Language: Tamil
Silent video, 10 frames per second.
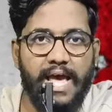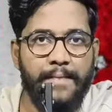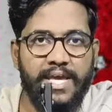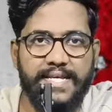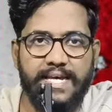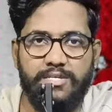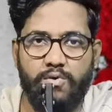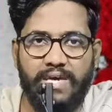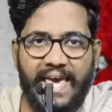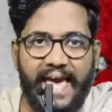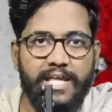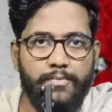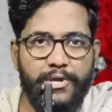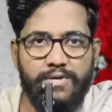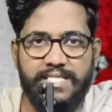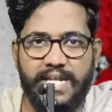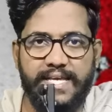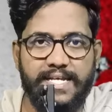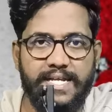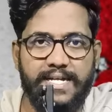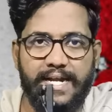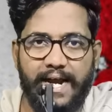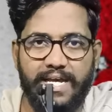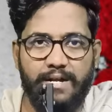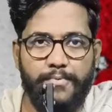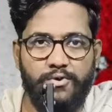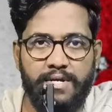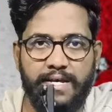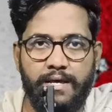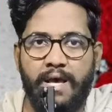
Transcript: அமெரிக்கா யுகே ஐரோப்பிய ஒன்றியத்தில் இருக்கின்ற நாடுகள் போன்ற